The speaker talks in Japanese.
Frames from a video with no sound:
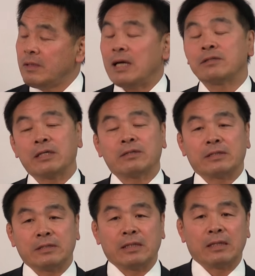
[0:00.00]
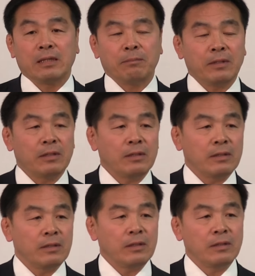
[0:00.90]
200弱ですね。やっぱり
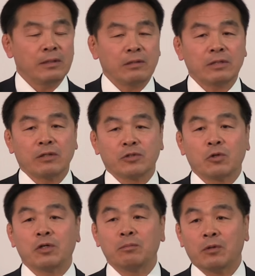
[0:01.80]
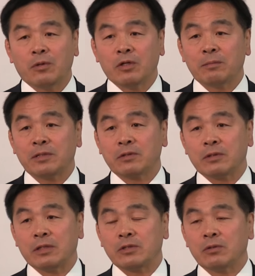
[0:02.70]
200弱、職員もおります
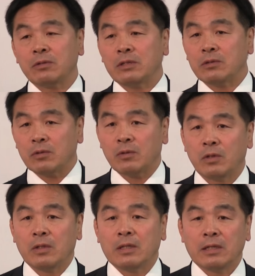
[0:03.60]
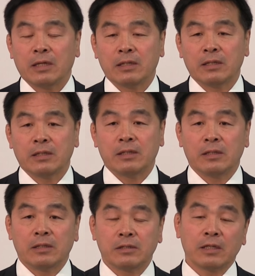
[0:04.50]
ので、職員のやは
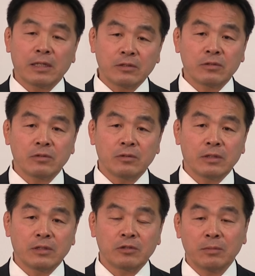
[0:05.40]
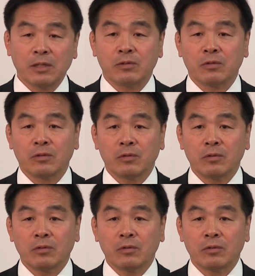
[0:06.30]
り生活とか住まいという、